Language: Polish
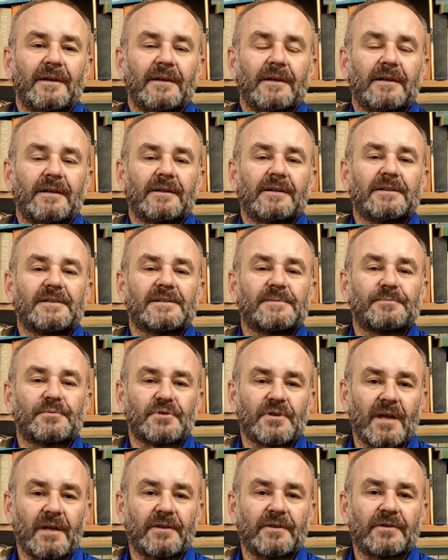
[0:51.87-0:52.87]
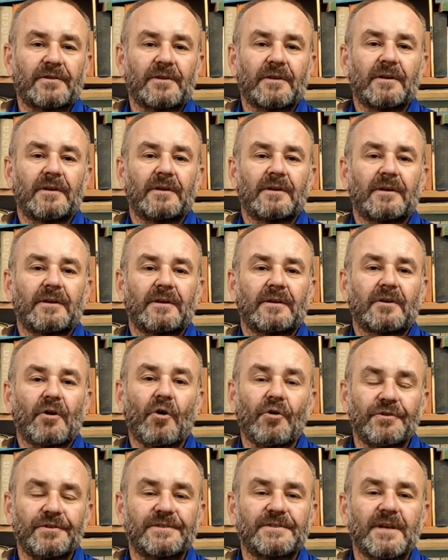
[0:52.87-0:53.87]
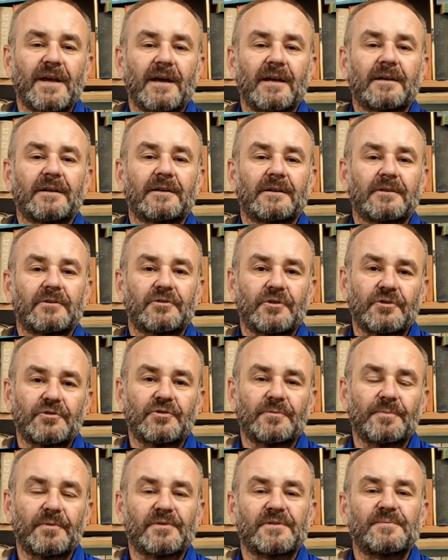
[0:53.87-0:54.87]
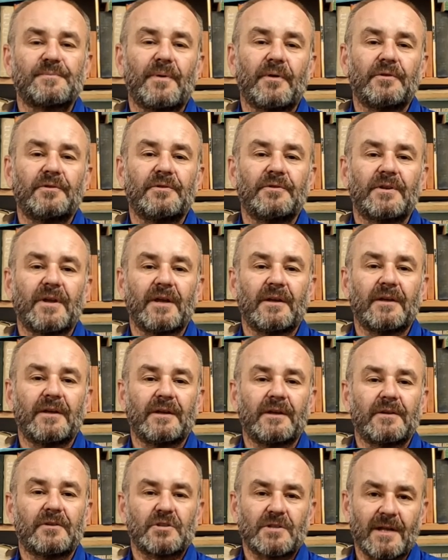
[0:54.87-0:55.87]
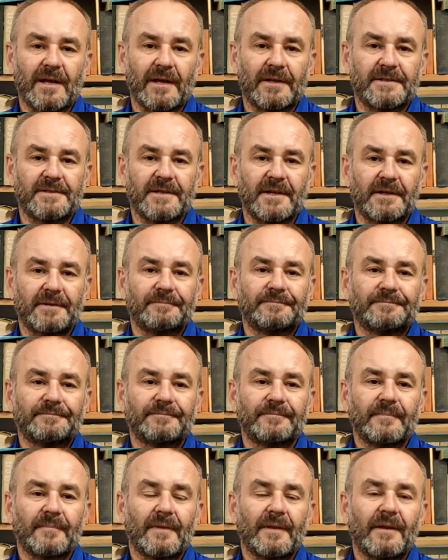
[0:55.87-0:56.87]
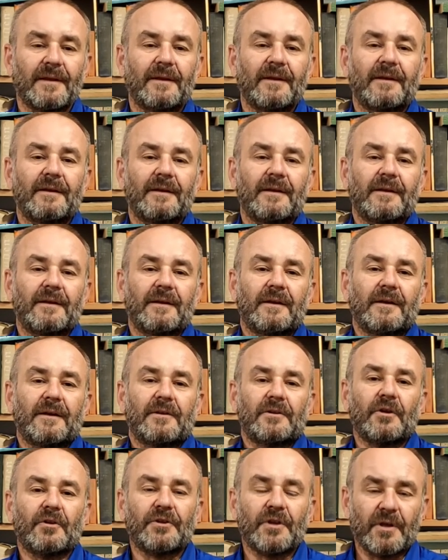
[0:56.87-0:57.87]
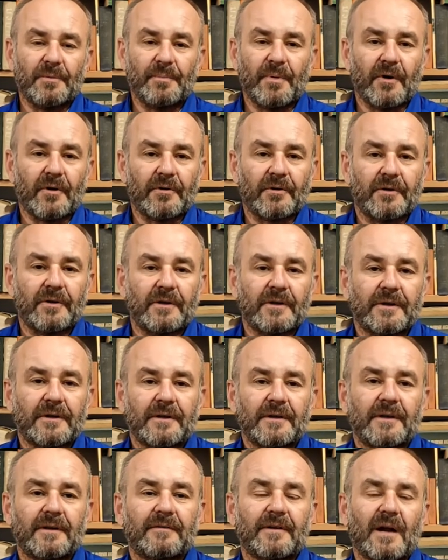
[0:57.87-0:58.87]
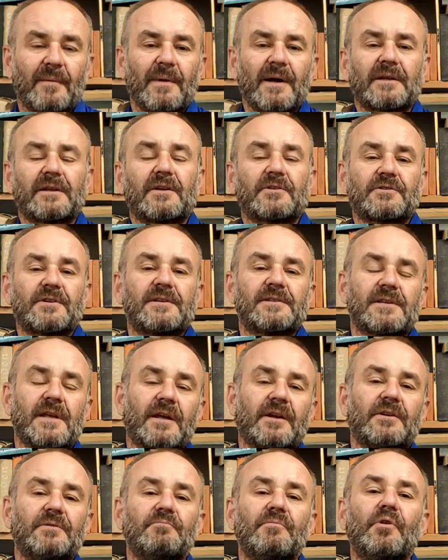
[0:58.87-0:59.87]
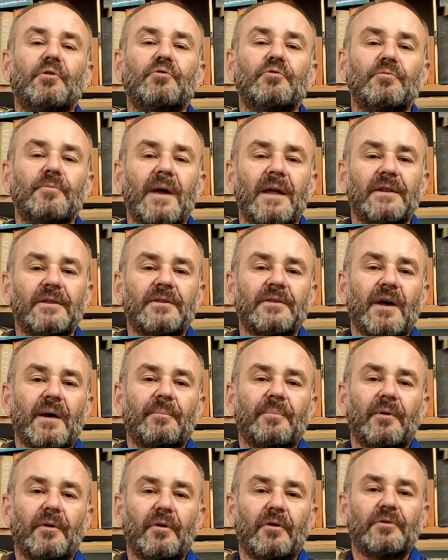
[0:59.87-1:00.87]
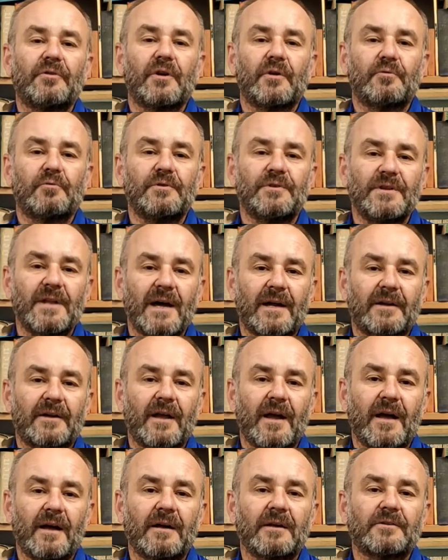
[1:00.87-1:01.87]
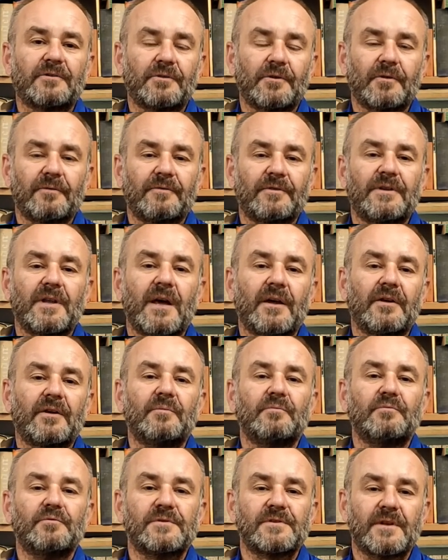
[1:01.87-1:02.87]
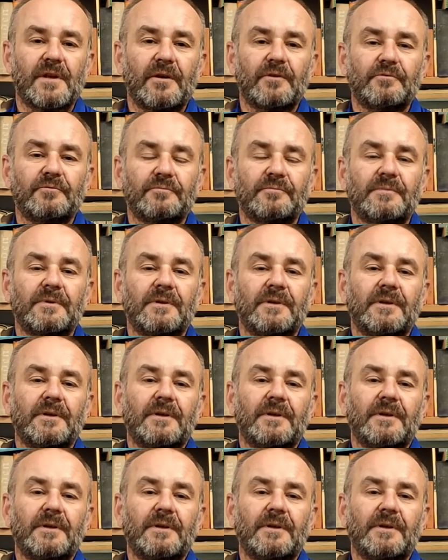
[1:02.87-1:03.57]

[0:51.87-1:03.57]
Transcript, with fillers: e, sprzed końca Rzeczypospolitej Szlacheckiej. Do tej pory w ramach naszej serii Monumenta Polonie Kulinaria, którą wydaje Muzeum,